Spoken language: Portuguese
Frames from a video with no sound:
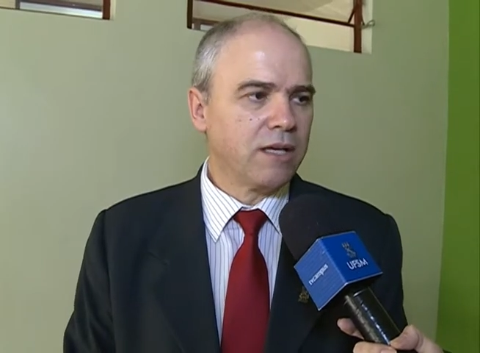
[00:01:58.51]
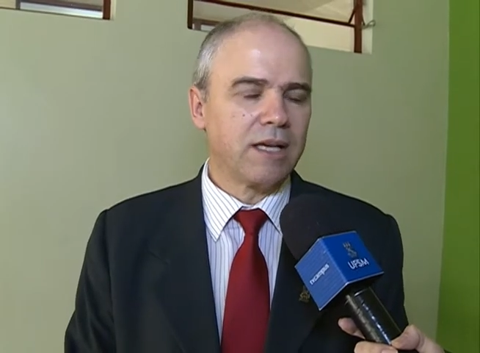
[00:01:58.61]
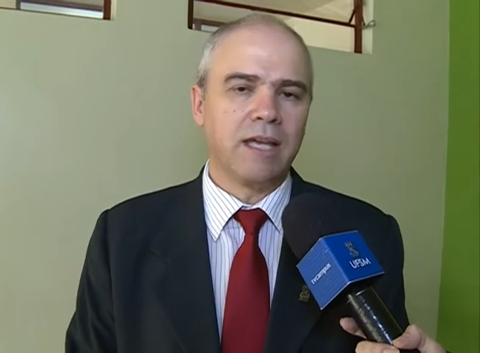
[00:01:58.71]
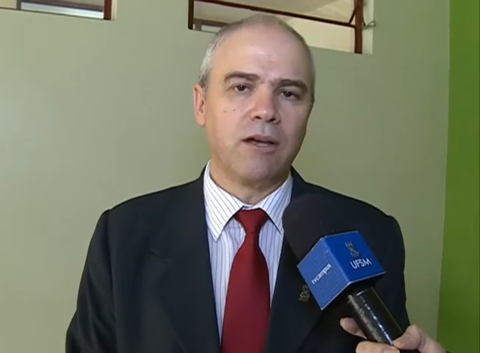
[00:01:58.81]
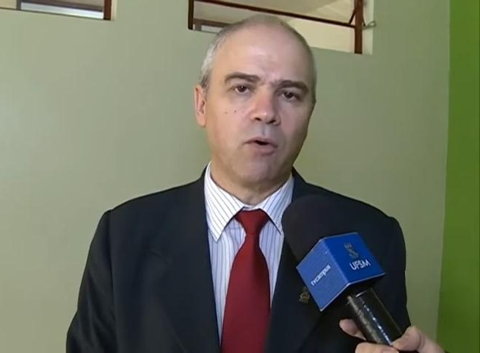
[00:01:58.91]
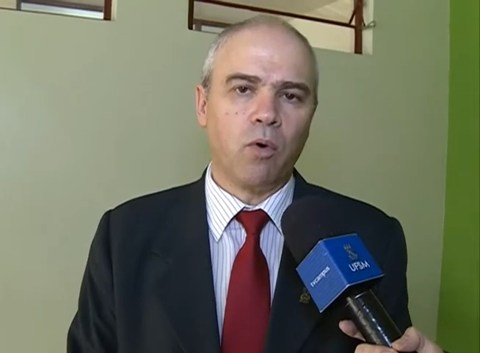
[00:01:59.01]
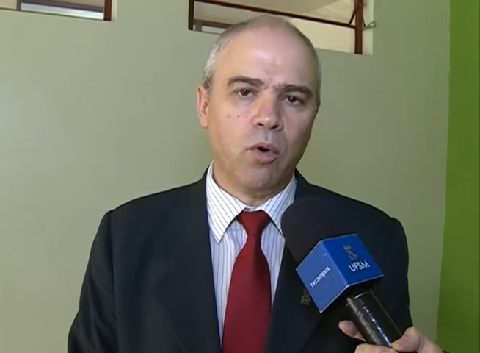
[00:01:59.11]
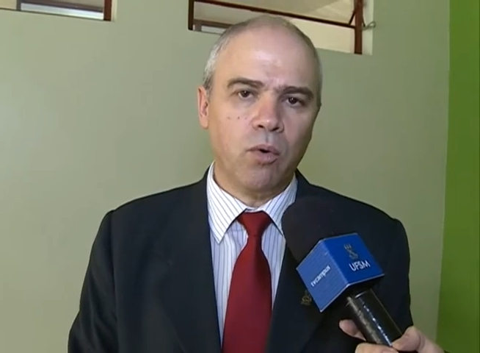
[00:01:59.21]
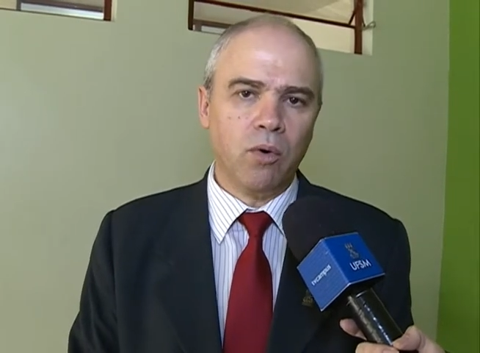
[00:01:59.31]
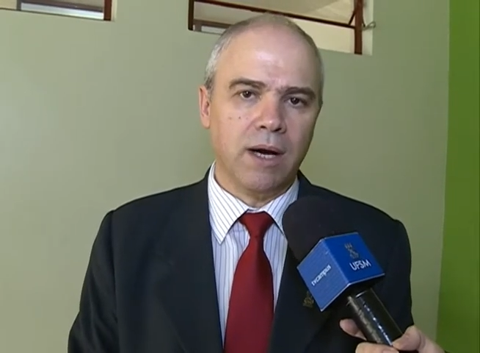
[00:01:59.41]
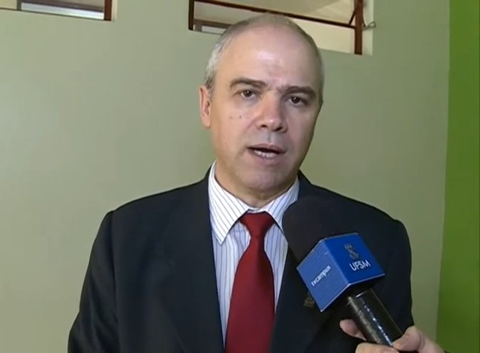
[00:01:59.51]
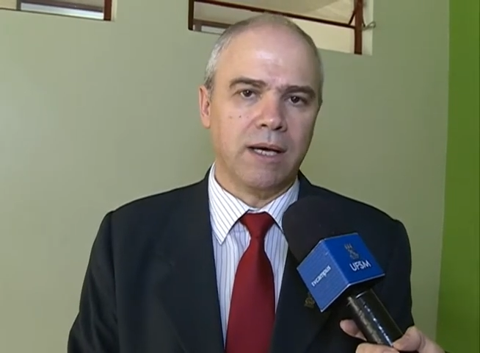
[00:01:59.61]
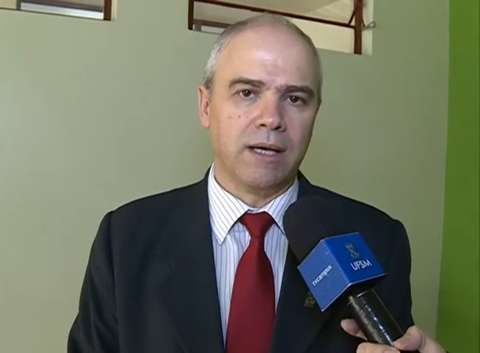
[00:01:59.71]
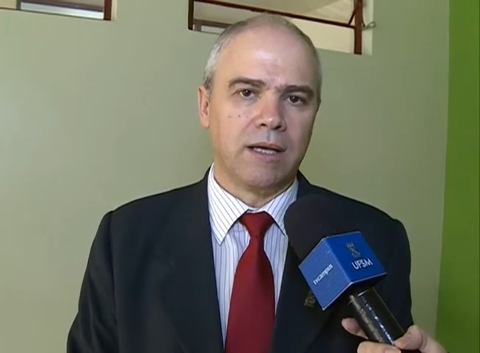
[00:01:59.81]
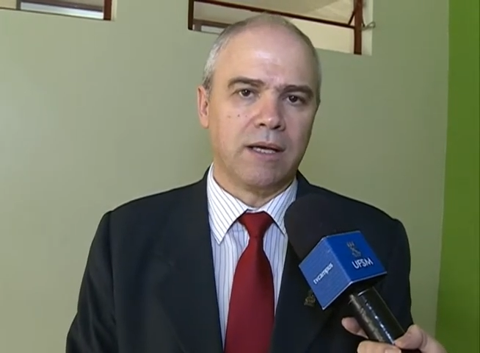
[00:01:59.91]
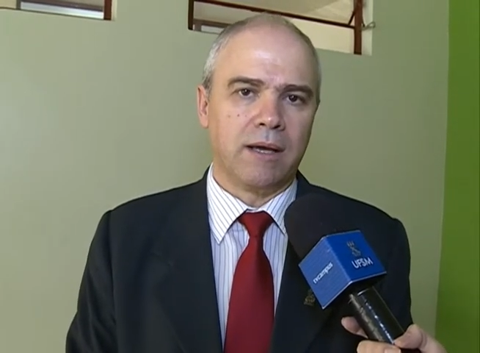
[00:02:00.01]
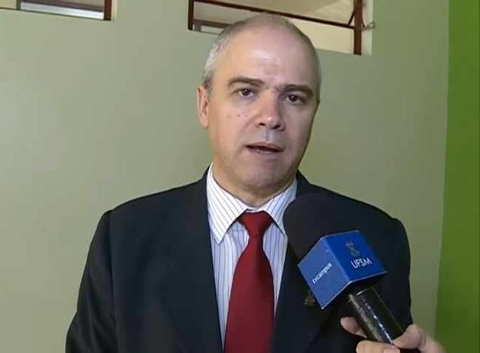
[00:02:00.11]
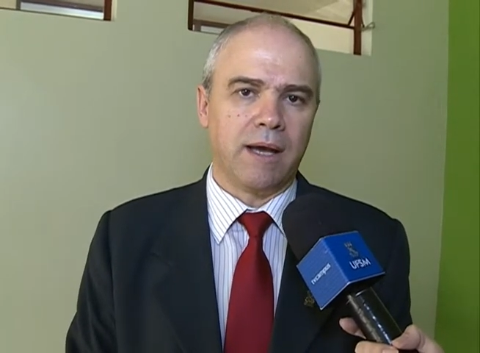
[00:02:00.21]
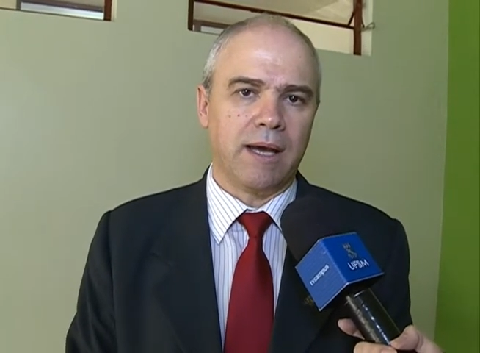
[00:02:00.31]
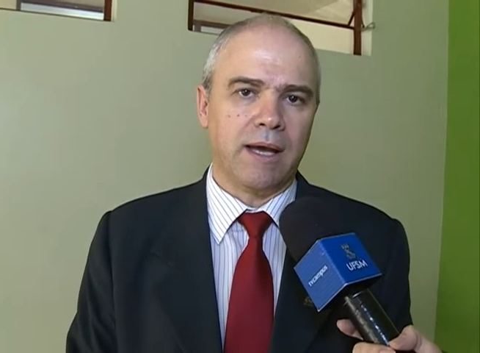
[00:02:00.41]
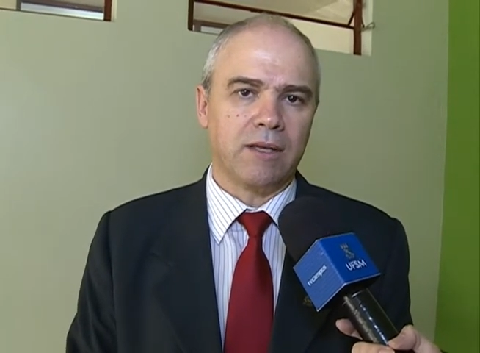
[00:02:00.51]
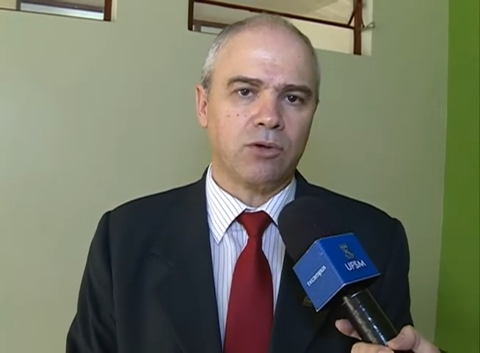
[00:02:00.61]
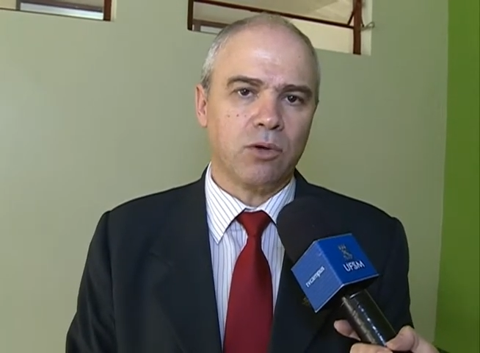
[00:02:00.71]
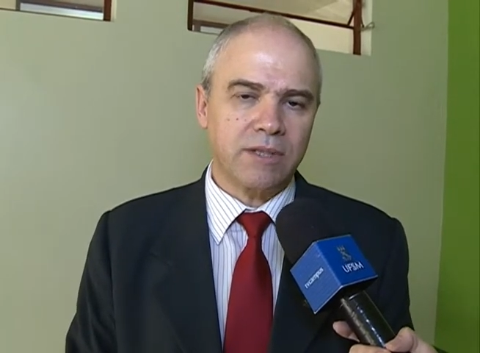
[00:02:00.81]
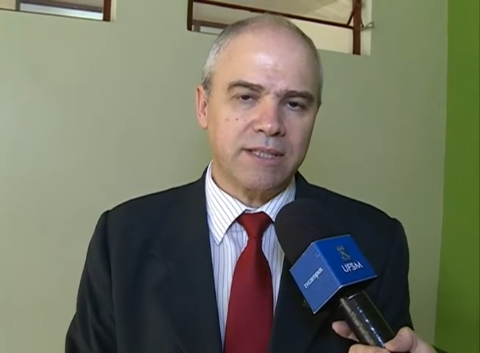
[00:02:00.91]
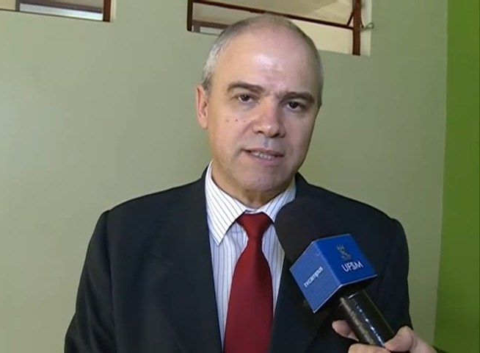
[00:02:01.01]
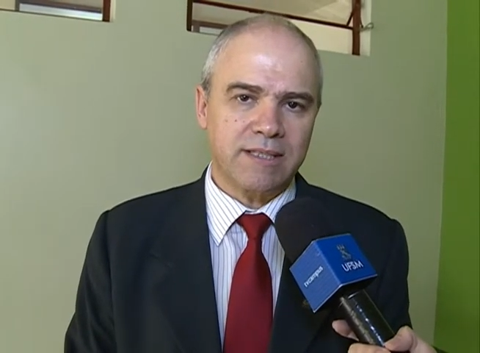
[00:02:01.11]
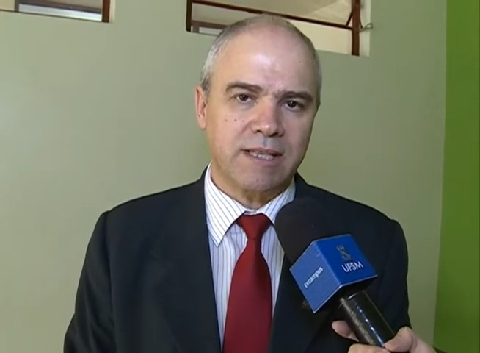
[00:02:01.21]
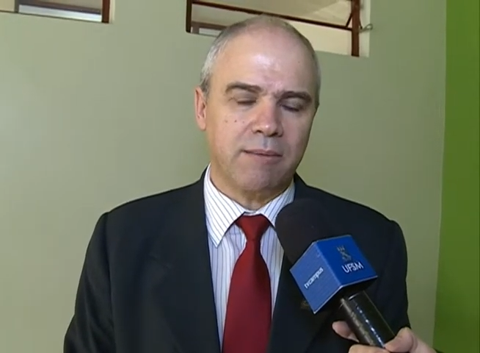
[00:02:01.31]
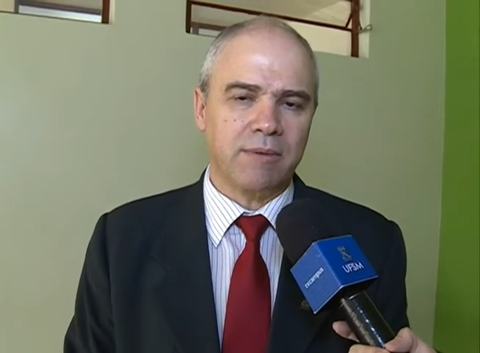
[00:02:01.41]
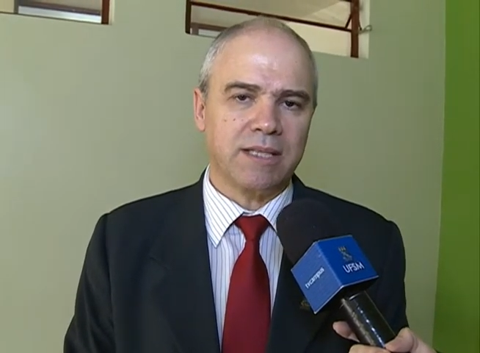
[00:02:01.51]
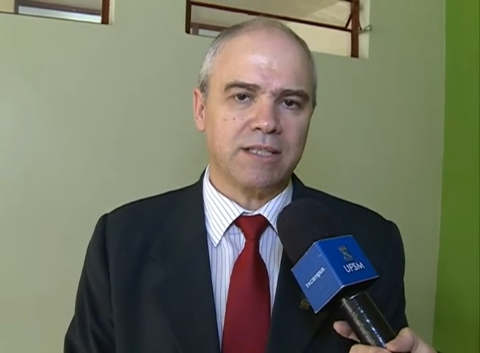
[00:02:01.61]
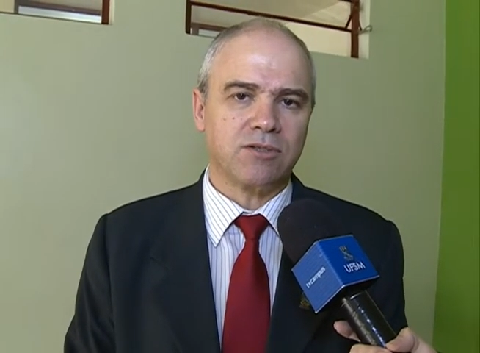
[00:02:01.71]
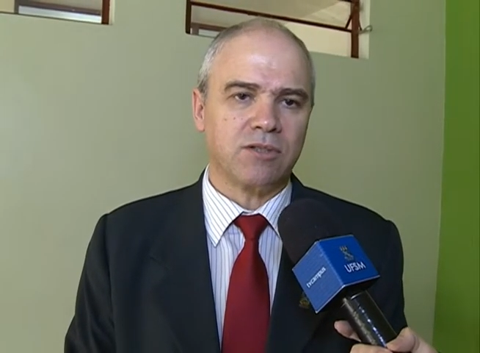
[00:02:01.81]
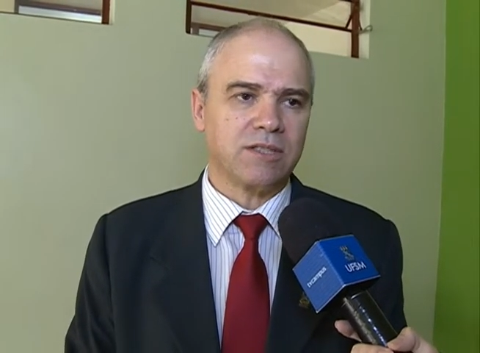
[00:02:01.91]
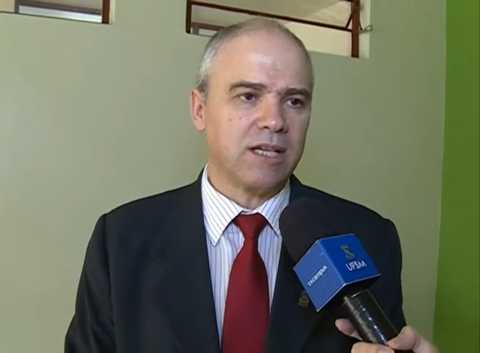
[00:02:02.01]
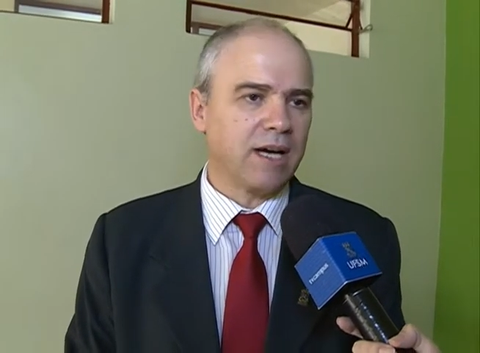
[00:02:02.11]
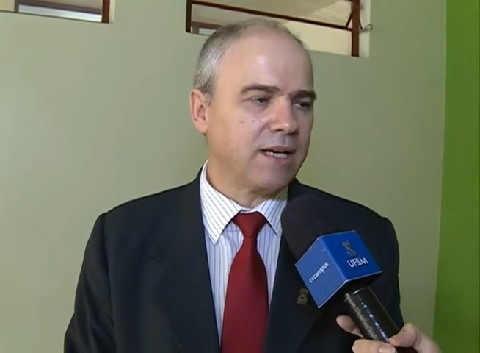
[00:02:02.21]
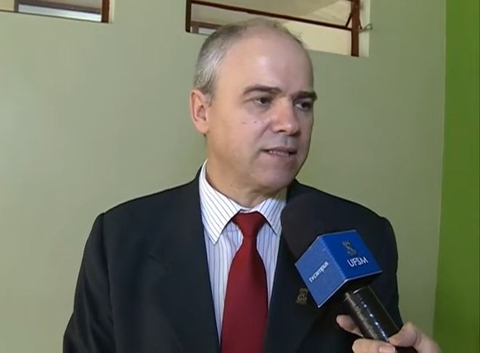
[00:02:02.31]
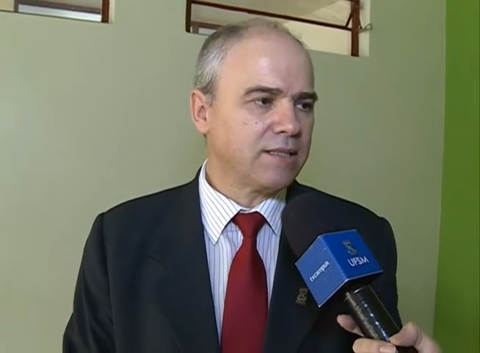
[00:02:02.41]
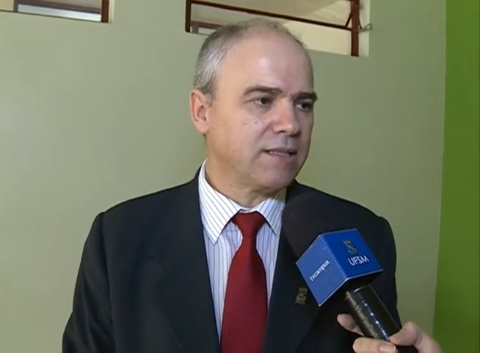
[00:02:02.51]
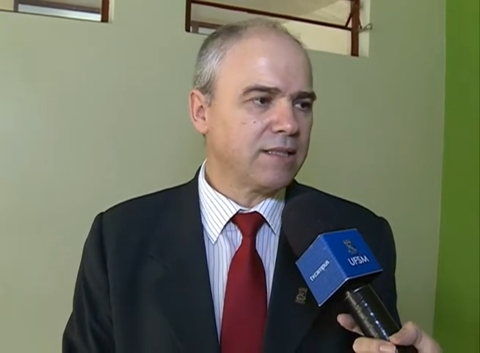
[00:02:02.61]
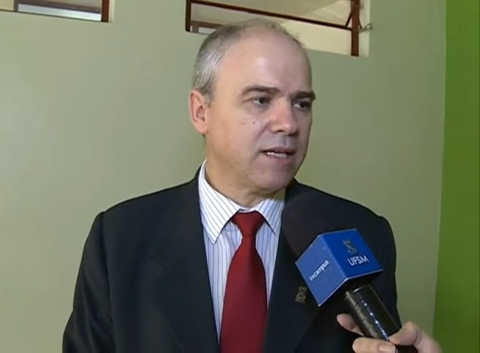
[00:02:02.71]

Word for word: que inclua é, todas as camadas sociais